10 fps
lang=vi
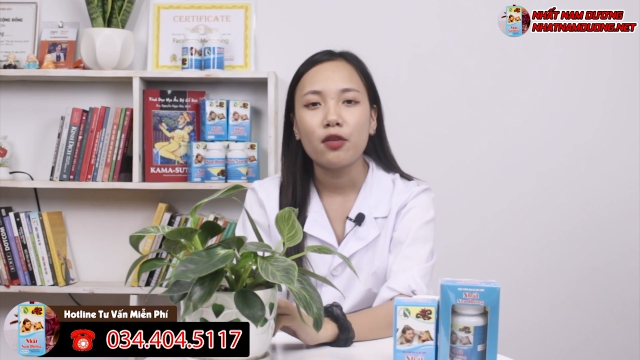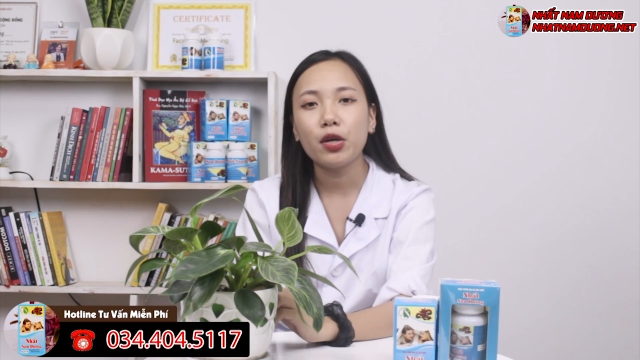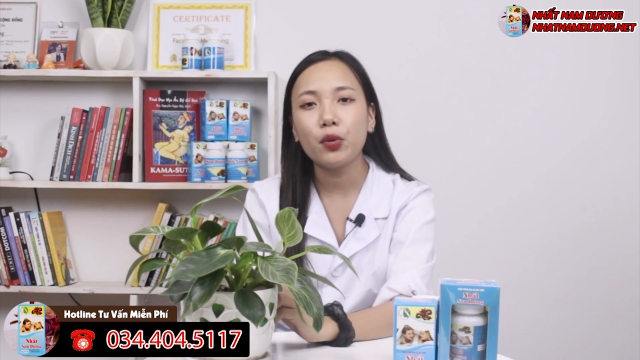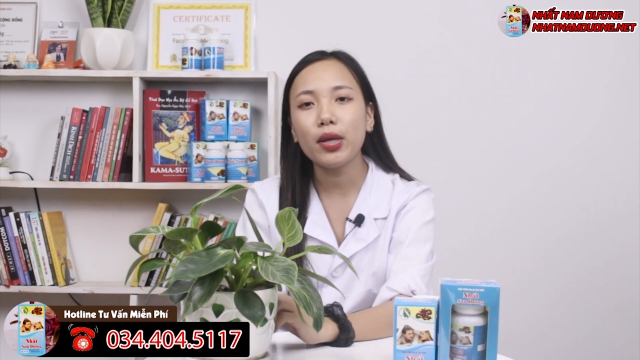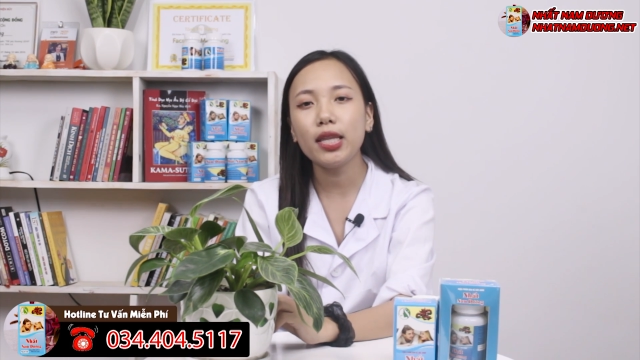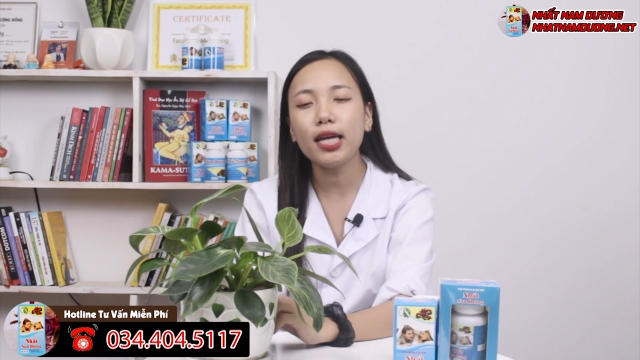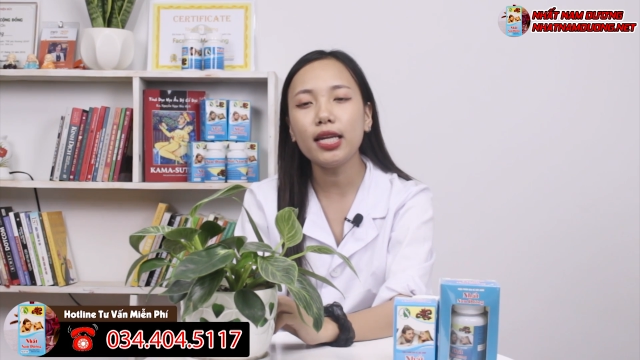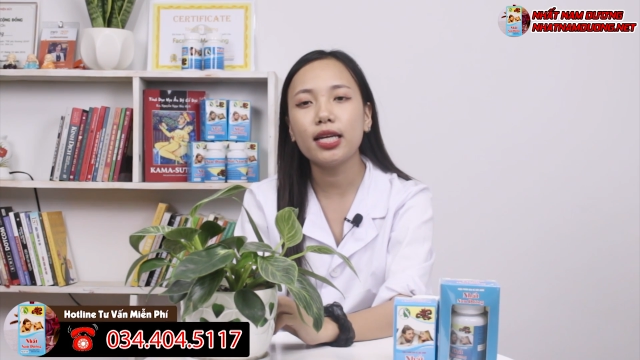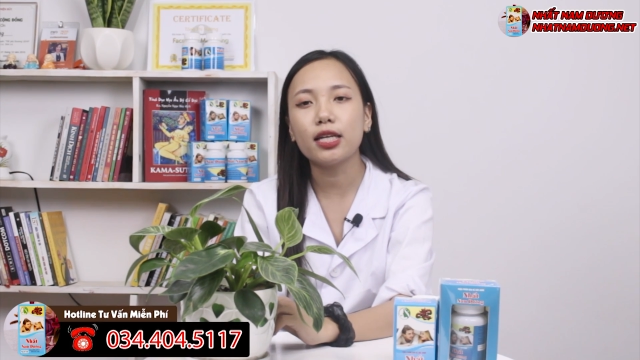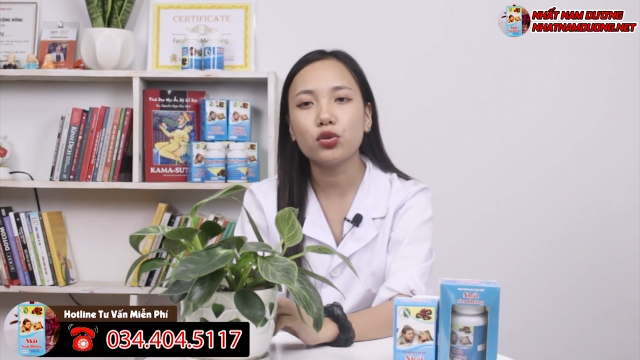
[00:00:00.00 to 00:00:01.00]
Vậy nguyên
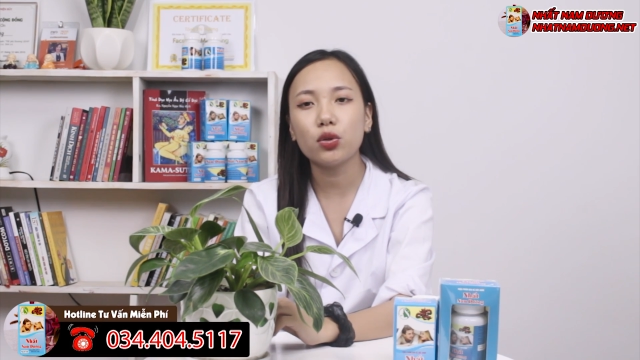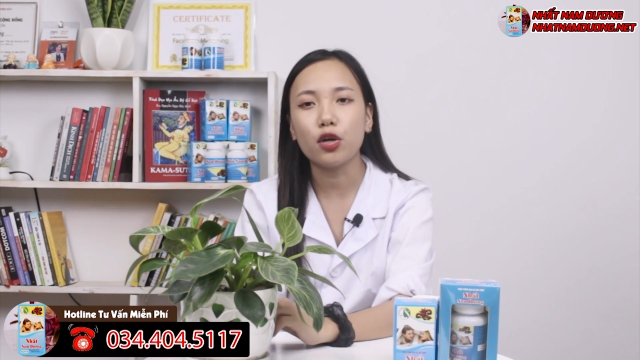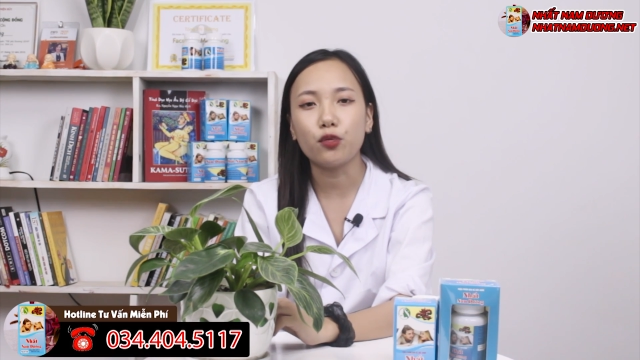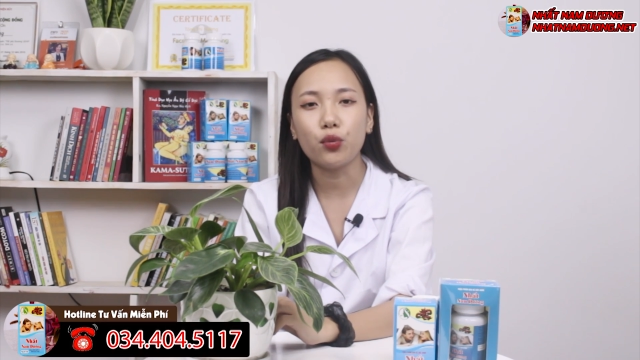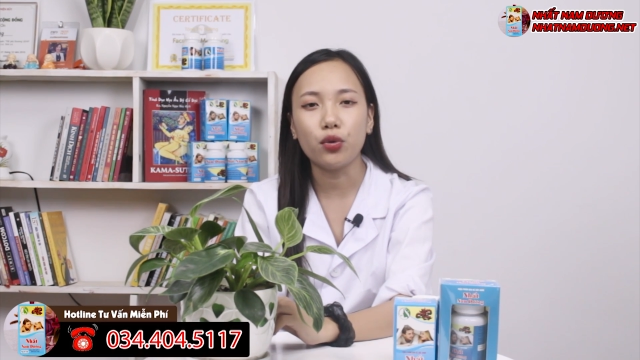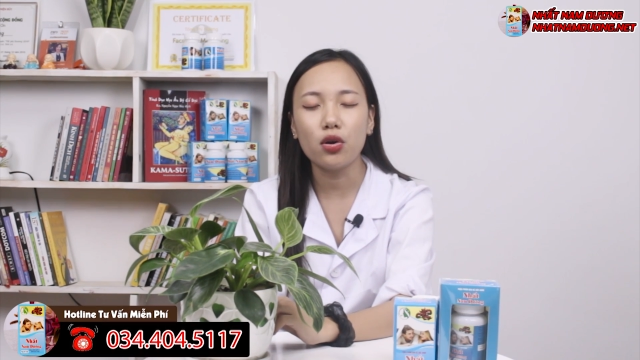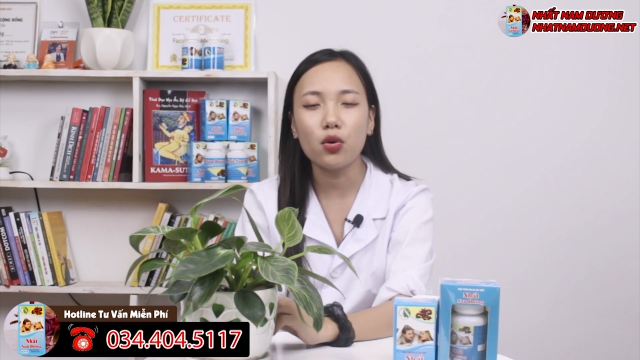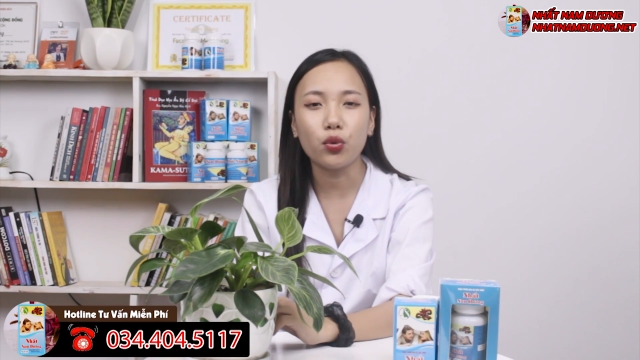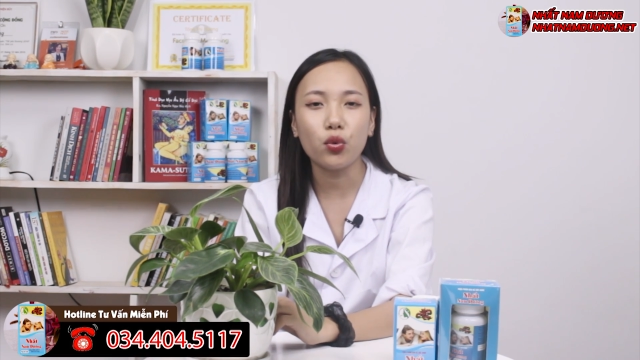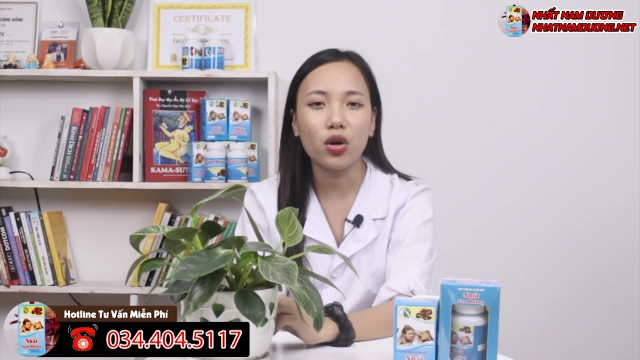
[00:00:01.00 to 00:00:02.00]
nhân khiến cho người phụ nữ
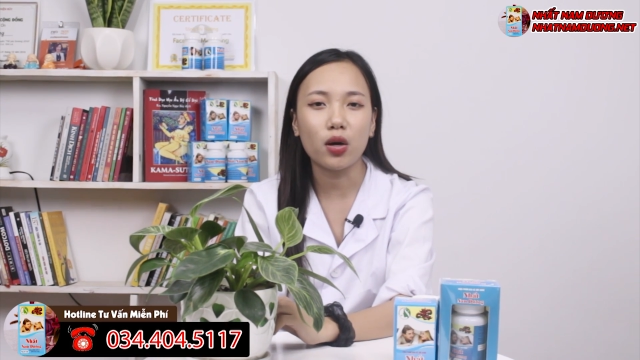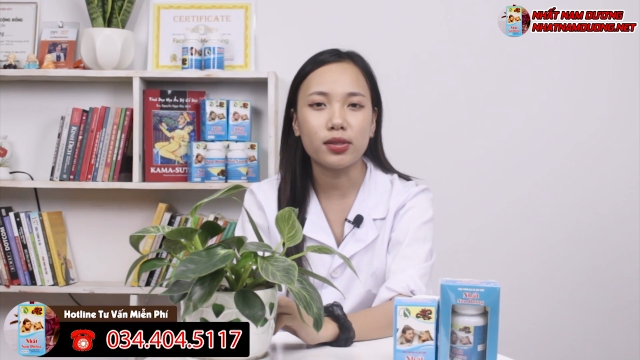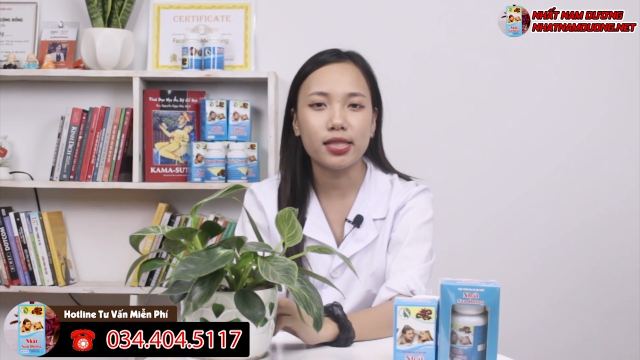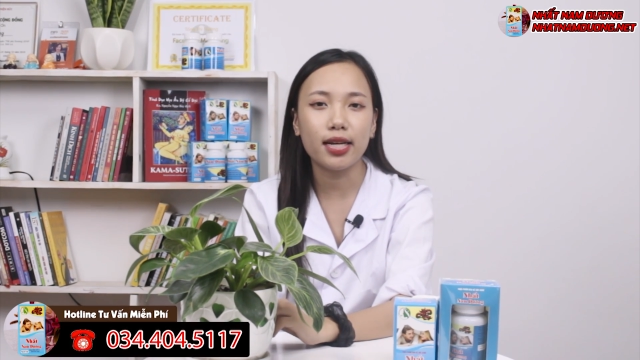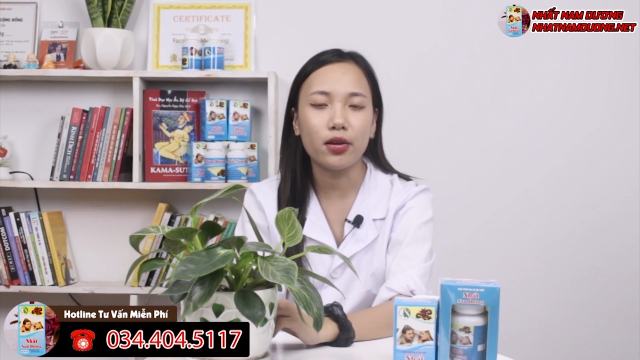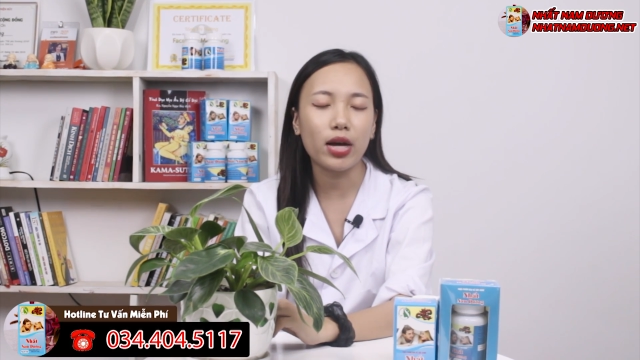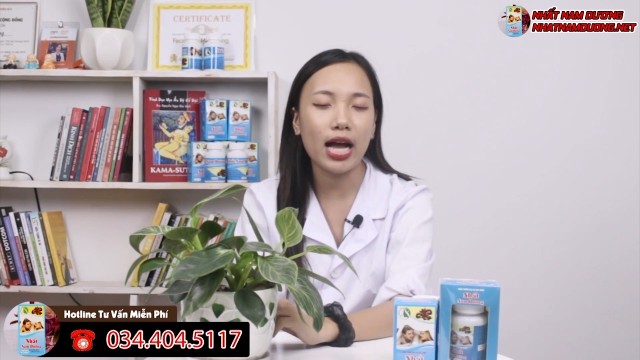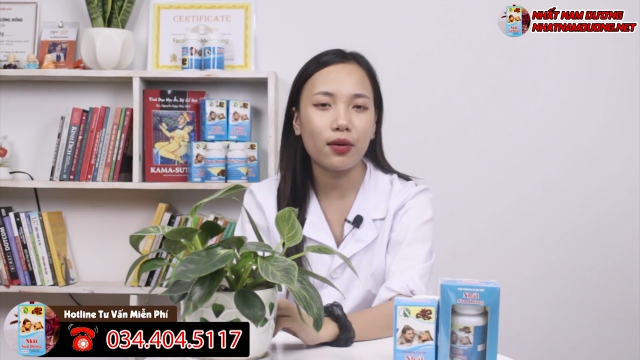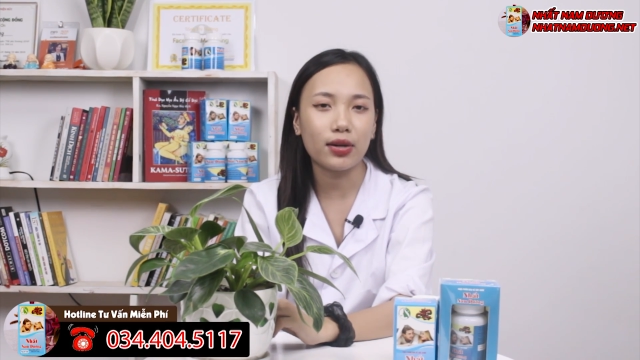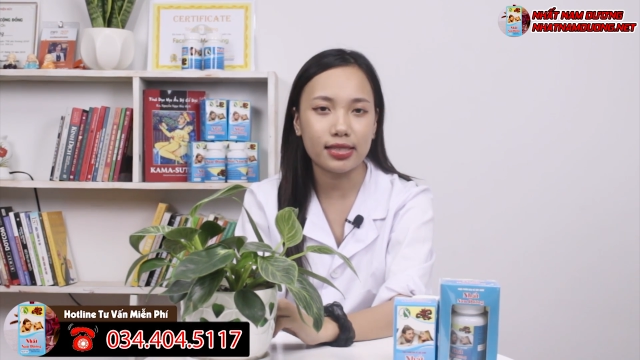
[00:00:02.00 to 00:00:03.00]
có nhu cầu sinh lý
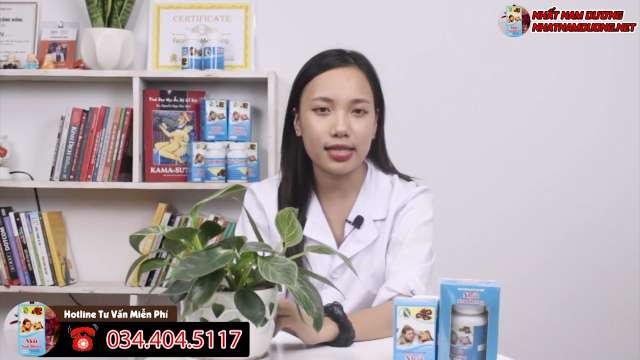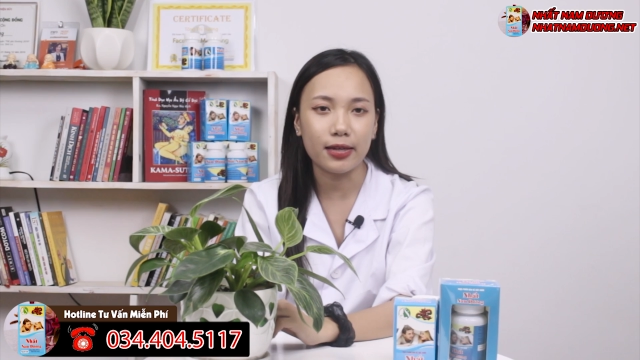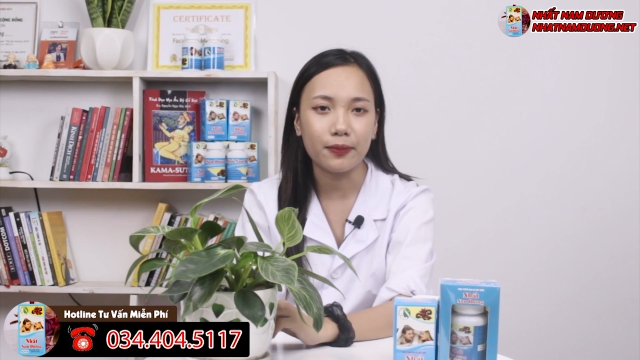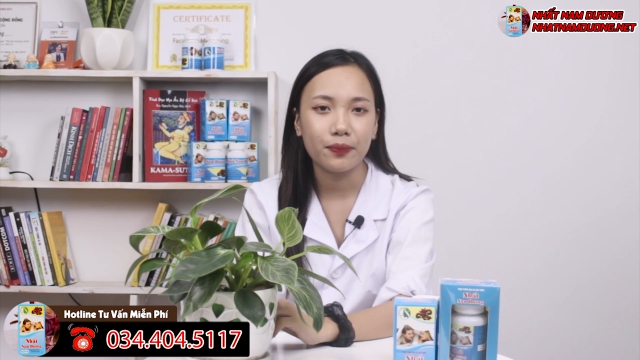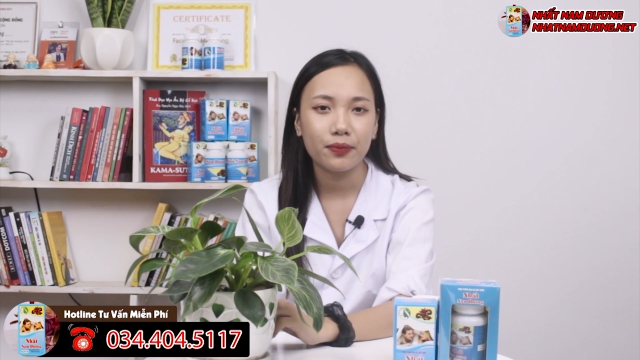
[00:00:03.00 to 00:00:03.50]
cao là gì?